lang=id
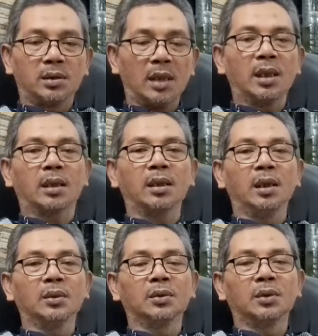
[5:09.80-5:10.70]
Saya
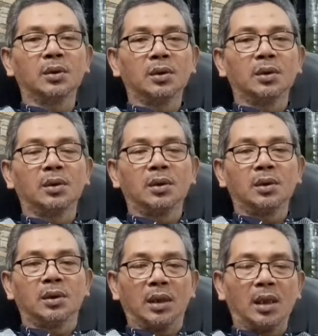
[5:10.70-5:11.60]
yakin itu.
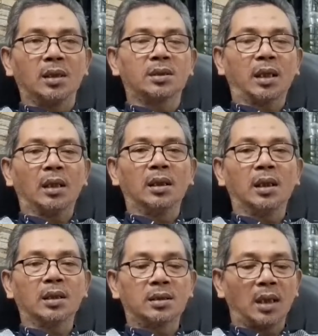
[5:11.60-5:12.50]
Ya, sekali
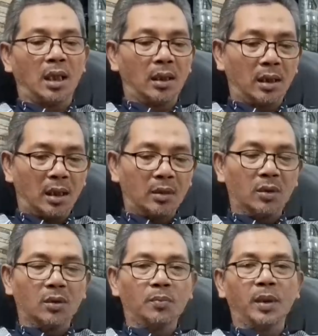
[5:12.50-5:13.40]
lagi jangankan
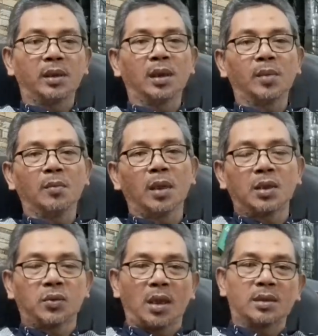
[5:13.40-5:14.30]
kok PDIP
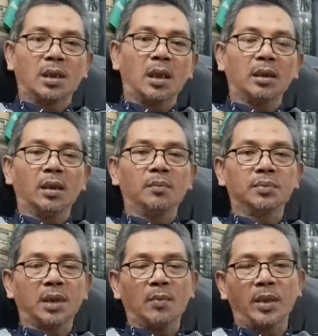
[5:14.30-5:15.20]
mengajukan syarat
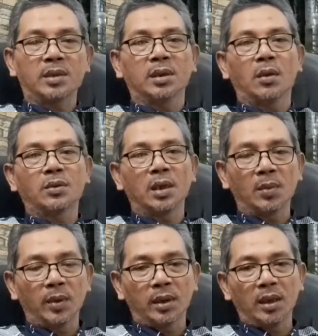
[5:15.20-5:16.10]
capresnya harus
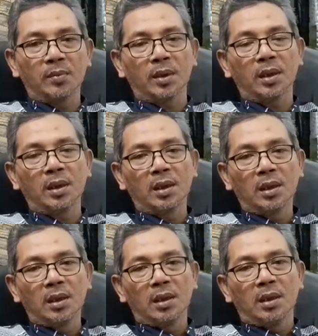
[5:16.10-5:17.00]
dari PDIP.
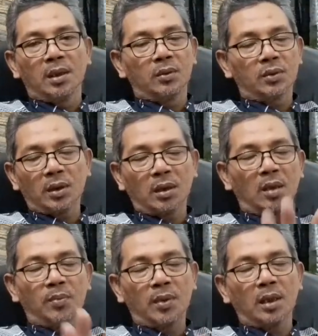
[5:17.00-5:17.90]
Itu saya
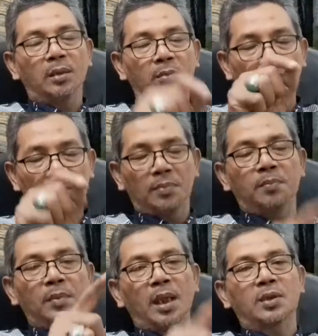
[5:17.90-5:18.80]
kira berat
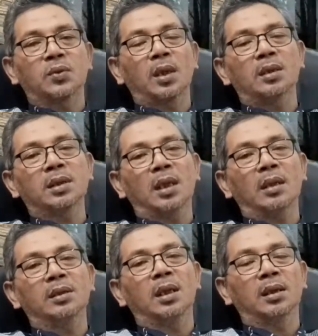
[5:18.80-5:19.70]
mengajukan
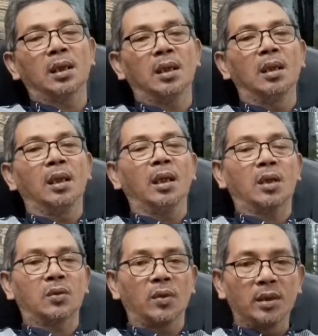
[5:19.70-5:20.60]
syaratnya adalah
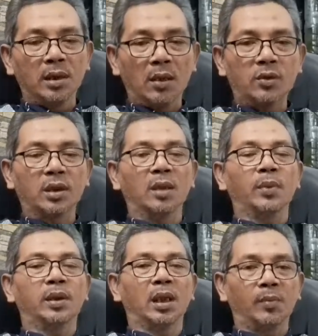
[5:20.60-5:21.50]
R2-nya harus dari
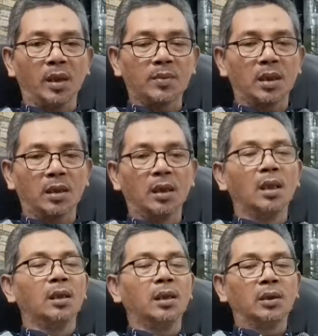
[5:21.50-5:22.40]
PDIP misalnya.
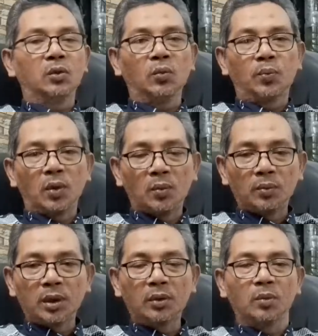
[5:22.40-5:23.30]
Itu
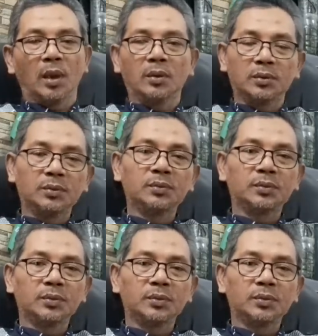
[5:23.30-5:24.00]
belum tentu mau.